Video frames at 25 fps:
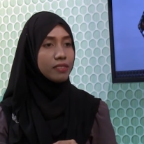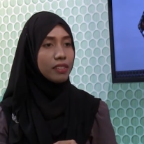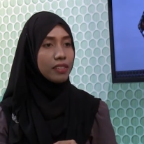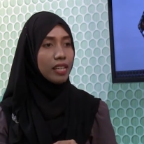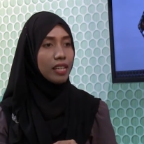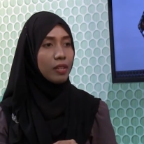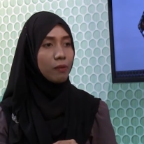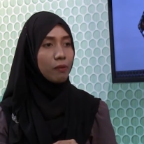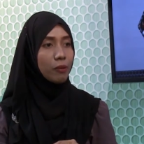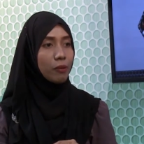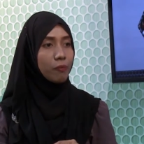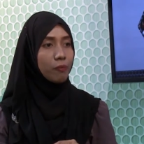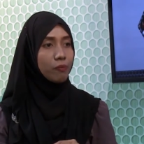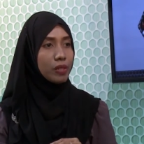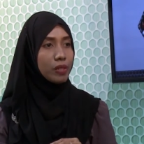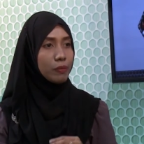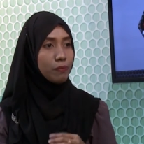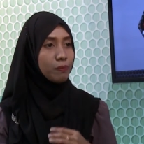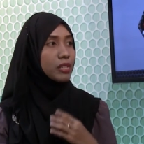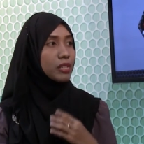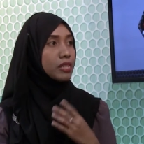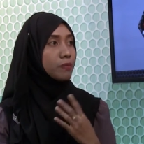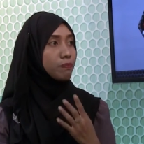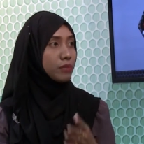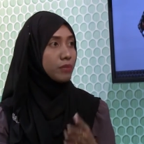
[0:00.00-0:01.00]
จะได้แบบเหมื
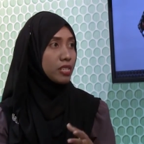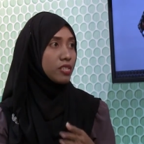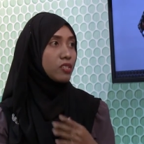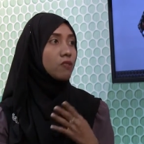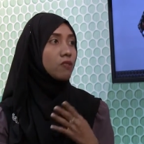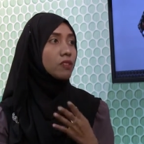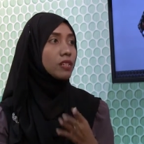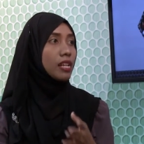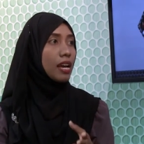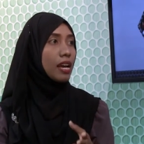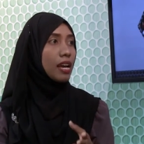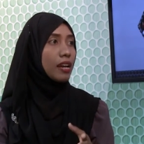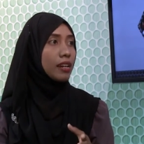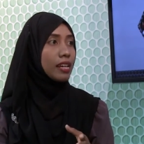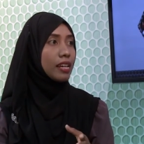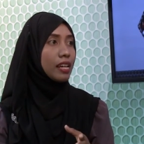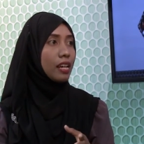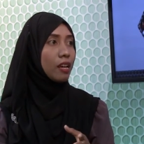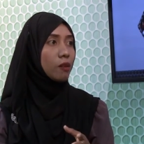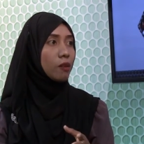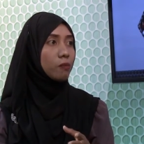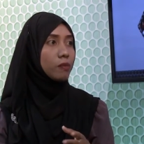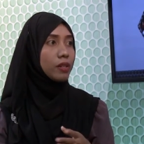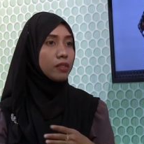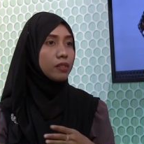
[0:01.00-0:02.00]
อนเปิดเปิดช่องทางให้
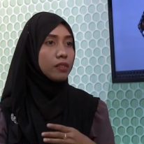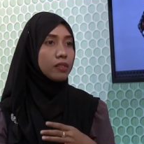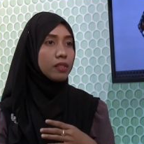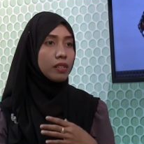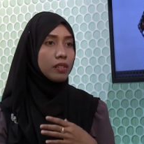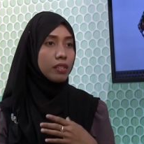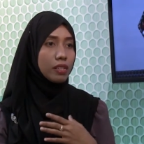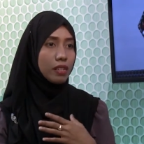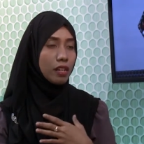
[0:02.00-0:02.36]
เราเหมือน